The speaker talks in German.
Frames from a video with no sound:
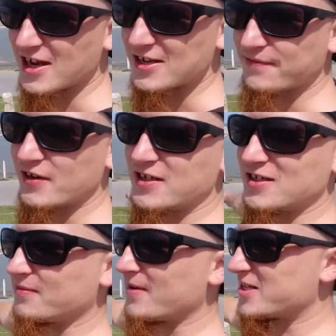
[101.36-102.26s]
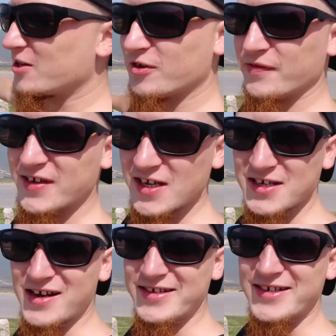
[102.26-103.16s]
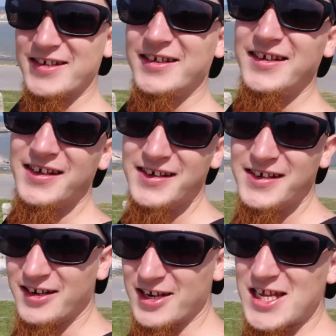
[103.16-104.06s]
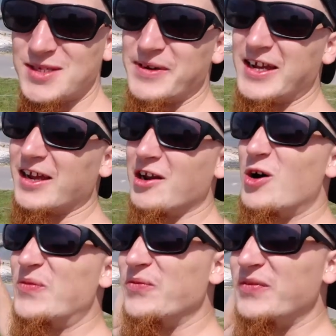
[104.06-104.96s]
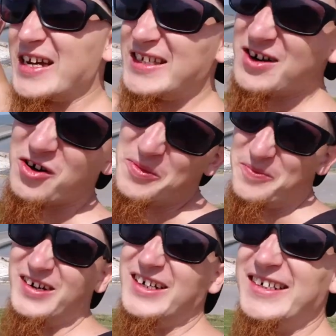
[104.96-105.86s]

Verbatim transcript: ist ganz viel dieses Wasser oder wie das heißt. Deswegen laufen wir hier rum.